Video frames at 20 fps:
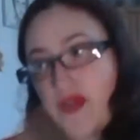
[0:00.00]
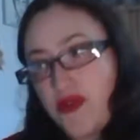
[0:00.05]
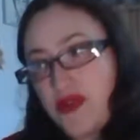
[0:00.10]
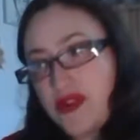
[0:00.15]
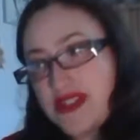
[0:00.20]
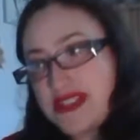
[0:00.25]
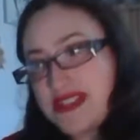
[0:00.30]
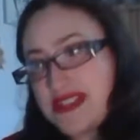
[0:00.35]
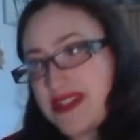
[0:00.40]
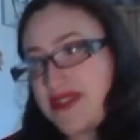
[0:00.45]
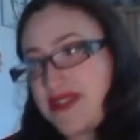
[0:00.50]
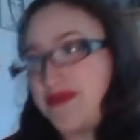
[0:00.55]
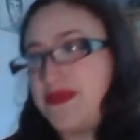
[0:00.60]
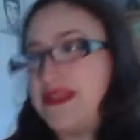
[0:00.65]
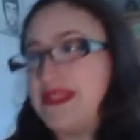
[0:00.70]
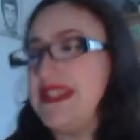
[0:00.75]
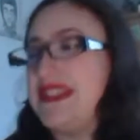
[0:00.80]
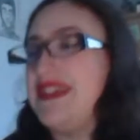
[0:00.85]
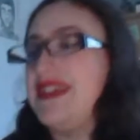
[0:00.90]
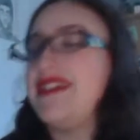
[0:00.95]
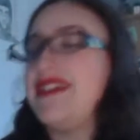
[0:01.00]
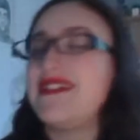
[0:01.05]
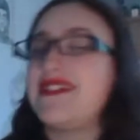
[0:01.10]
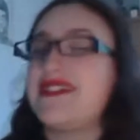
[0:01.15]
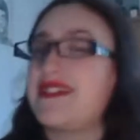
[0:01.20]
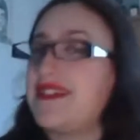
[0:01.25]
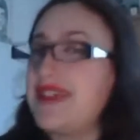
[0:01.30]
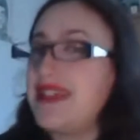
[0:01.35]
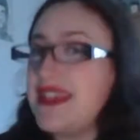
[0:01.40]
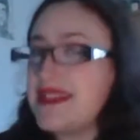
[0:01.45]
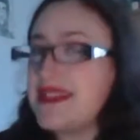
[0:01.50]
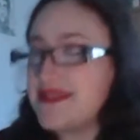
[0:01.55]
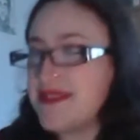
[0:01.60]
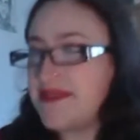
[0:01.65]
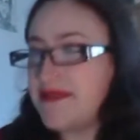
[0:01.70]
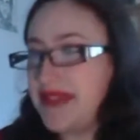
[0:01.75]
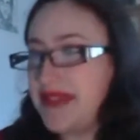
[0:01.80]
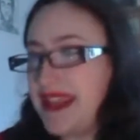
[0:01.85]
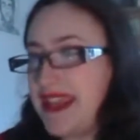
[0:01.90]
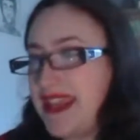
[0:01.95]
Roxanne Weasley, qui est
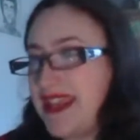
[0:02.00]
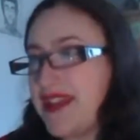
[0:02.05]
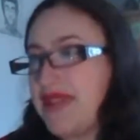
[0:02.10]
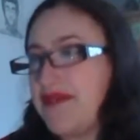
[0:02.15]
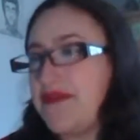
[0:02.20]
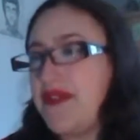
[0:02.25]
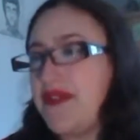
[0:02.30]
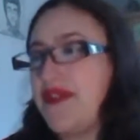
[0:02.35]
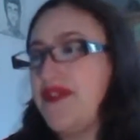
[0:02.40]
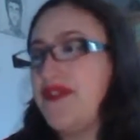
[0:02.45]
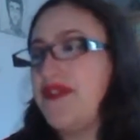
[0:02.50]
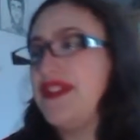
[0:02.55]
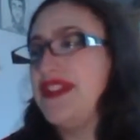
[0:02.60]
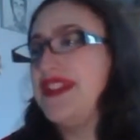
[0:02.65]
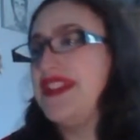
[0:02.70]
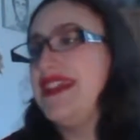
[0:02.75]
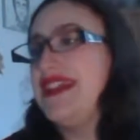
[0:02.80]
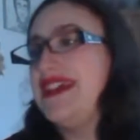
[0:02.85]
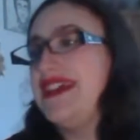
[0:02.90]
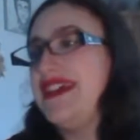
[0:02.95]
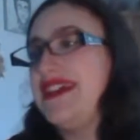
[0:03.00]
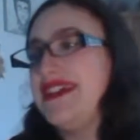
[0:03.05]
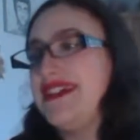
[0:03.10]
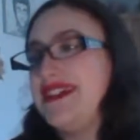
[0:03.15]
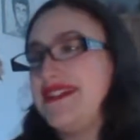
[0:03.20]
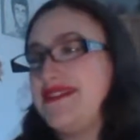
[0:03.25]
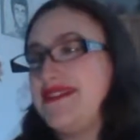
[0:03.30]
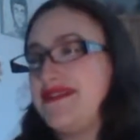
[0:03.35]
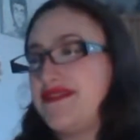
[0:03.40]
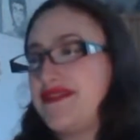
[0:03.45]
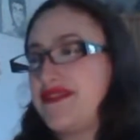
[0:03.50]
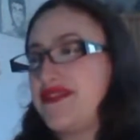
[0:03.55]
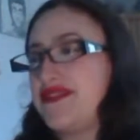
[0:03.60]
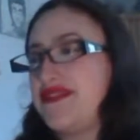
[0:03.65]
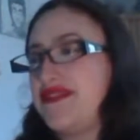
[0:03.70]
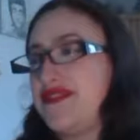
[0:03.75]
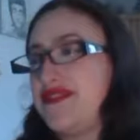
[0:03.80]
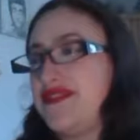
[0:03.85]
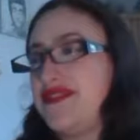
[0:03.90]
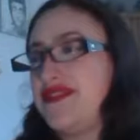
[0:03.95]
sans mêlé également, donc,
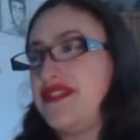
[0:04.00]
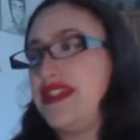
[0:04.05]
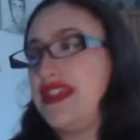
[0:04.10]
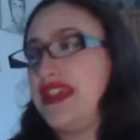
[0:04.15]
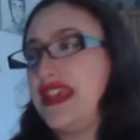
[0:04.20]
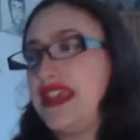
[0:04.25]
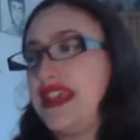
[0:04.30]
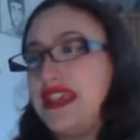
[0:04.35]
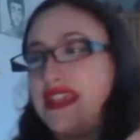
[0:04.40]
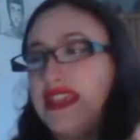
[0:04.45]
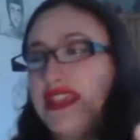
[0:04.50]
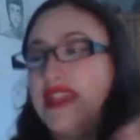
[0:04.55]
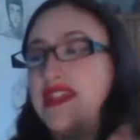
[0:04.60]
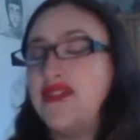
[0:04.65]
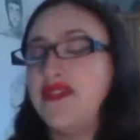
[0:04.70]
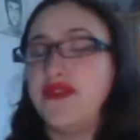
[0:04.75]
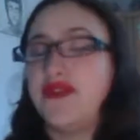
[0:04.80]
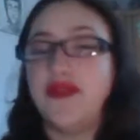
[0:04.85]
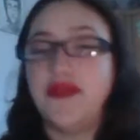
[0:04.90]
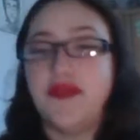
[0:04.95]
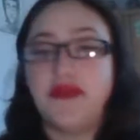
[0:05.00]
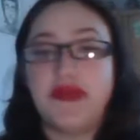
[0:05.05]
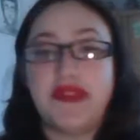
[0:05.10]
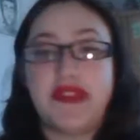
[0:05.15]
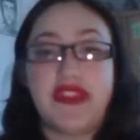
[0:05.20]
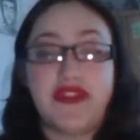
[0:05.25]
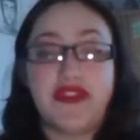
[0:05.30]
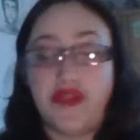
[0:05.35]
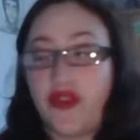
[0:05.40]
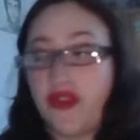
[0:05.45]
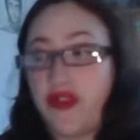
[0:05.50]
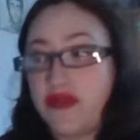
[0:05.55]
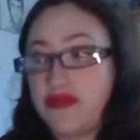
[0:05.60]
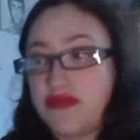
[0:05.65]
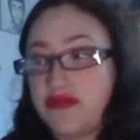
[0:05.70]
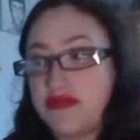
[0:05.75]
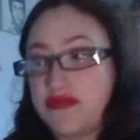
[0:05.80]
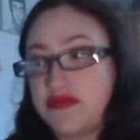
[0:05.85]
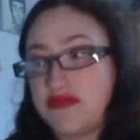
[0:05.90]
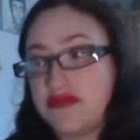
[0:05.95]
euh, et qui est ben, sa sœur.
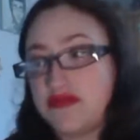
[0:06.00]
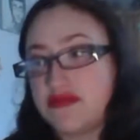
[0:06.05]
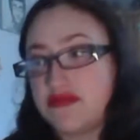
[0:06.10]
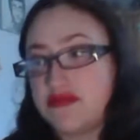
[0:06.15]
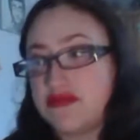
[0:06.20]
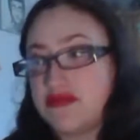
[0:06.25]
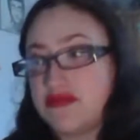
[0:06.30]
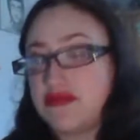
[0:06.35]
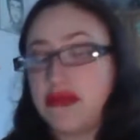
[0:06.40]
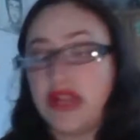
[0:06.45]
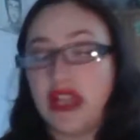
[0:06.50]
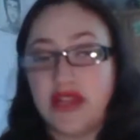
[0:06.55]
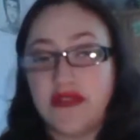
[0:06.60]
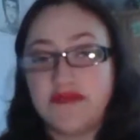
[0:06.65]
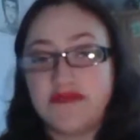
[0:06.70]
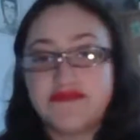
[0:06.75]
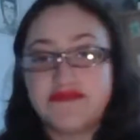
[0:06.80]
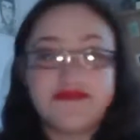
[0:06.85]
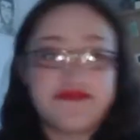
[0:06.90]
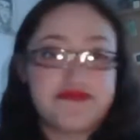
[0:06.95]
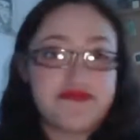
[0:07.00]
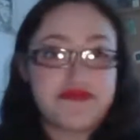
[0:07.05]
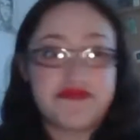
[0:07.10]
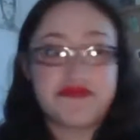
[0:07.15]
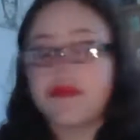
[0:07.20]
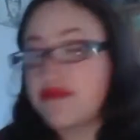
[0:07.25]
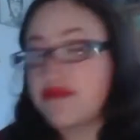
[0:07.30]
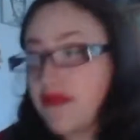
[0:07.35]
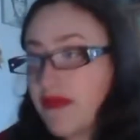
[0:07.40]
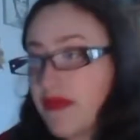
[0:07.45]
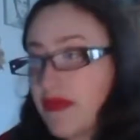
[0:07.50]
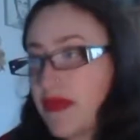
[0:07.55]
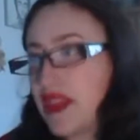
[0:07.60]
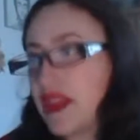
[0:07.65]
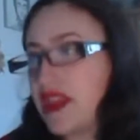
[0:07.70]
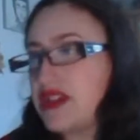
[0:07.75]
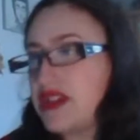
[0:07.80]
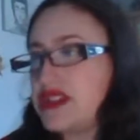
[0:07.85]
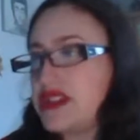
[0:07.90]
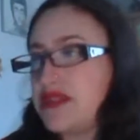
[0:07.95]
Voilà.
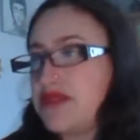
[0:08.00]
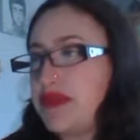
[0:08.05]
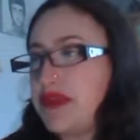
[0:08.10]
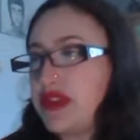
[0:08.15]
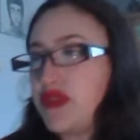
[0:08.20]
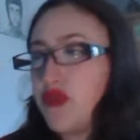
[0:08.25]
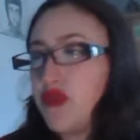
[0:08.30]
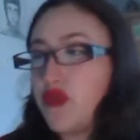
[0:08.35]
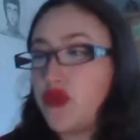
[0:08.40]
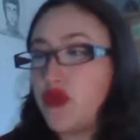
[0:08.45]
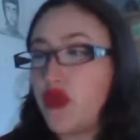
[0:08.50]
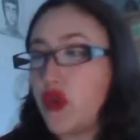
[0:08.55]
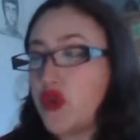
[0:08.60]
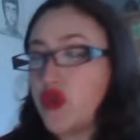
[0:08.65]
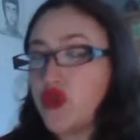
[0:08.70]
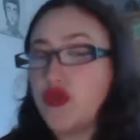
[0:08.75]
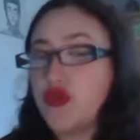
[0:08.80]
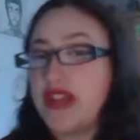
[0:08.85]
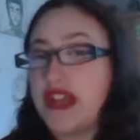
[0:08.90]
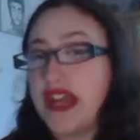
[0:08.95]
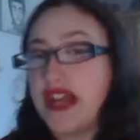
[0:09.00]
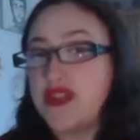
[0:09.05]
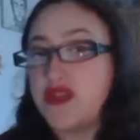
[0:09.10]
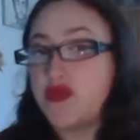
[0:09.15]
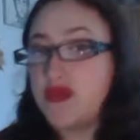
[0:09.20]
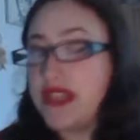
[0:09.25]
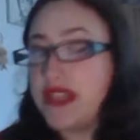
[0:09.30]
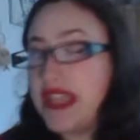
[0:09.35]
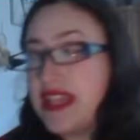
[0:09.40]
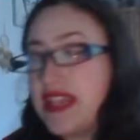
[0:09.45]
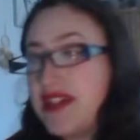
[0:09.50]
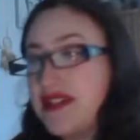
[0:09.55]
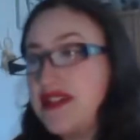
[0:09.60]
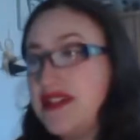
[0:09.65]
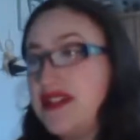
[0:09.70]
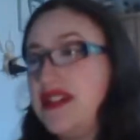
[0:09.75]
J'ai pas trop grand chose à rajouter.